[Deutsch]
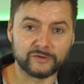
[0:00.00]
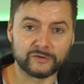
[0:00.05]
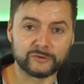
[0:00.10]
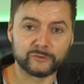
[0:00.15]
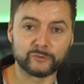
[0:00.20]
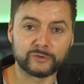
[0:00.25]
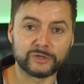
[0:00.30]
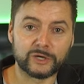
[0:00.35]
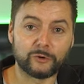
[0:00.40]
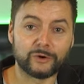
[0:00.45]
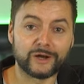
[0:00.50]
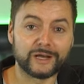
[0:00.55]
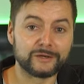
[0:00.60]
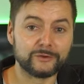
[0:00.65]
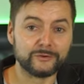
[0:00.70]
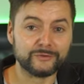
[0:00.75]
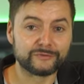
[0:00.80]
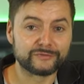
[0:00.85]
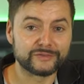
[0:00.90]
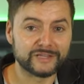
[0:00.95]
sollen oder auch
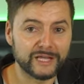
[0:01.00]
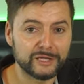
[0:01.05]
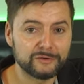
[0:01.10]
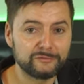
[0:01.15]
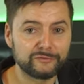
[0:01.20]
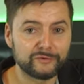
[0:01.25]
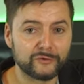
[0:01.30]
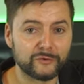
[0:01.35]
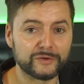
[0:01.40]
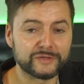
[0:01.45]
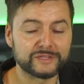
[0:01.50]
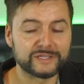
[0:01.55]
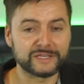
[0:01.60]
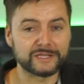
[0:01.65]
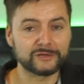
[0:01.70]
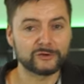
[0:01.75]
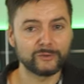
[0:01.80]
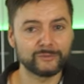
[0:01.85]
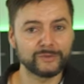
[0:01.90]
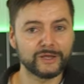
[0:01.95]
einen Luftentfeuchter,
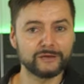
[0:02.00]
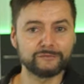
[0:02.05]
dann kommt